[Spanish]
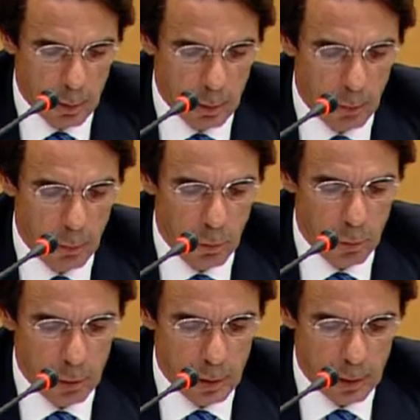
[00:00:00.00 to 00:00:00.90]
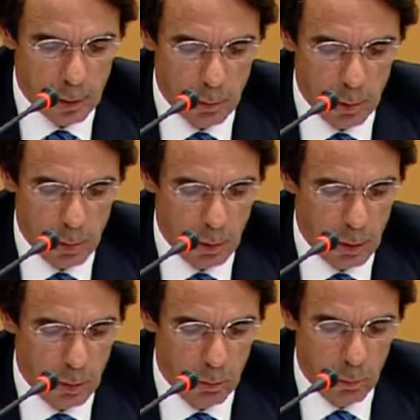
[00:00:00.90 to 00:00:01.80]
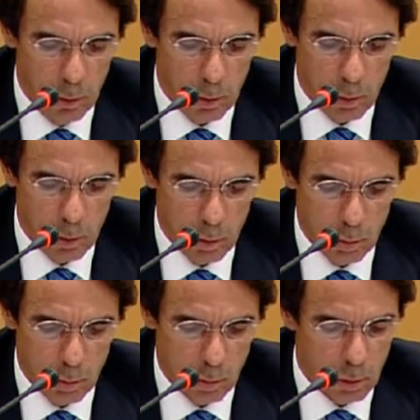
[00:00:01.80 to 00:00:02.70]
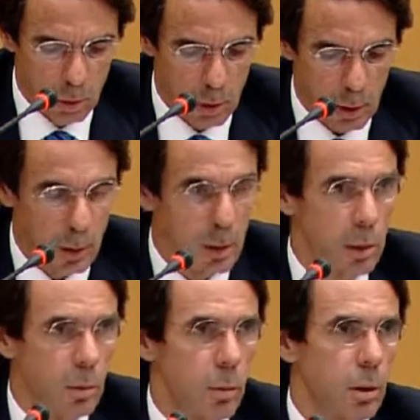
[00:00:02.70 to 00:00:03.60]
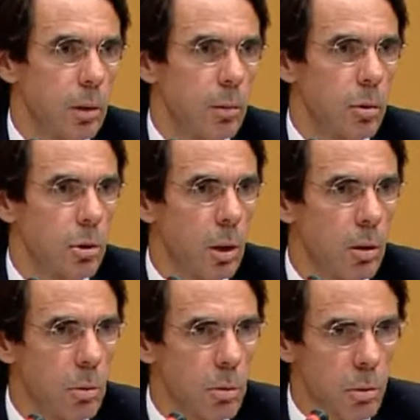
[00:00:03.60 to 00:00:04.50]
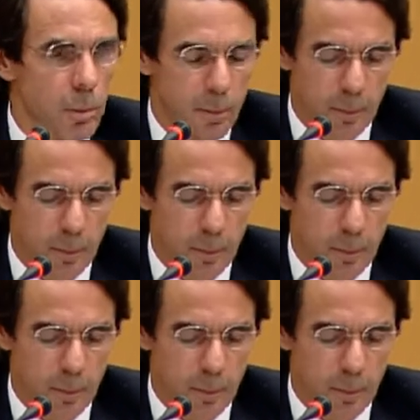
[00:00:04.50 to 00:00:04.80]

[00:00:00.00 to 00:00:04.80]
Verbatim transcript: tampoco exactamente la de un político, cosa que he sido durante muchos años,